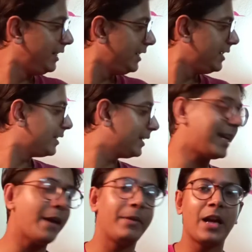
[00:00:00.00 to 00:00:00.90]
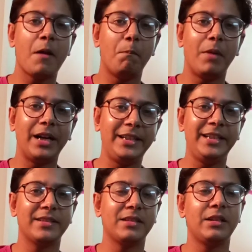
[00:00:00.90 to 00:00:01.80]
ডিজিটাল ক্যামেরা বা
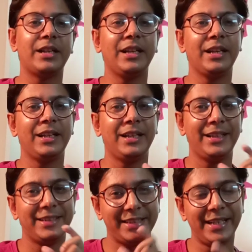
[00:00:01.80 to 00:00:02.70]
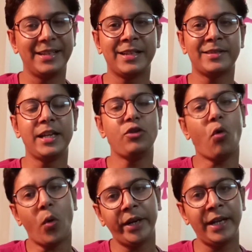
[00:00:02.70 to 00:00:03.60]
ডিএসএলআরে সেন্সার সাইজ
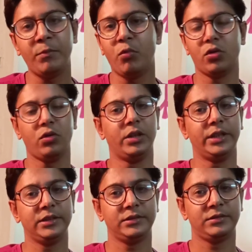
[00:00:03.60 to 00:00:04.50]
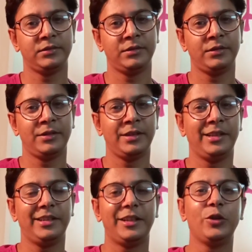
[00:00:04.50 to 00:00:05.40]
অনেক বড় হয়
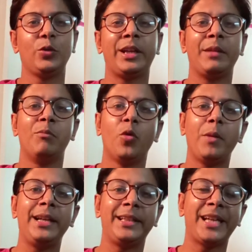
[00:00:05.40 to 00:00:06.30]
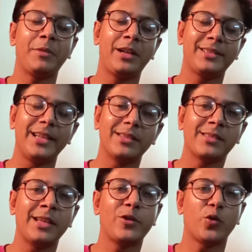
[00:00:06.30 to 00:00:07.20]
কিন্তু মোবাইল ক্যামেরার
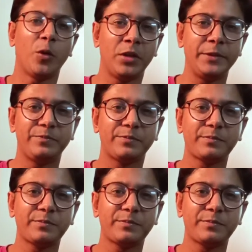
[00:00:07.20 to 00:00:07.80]
সেন্সার সাইজ কম হয়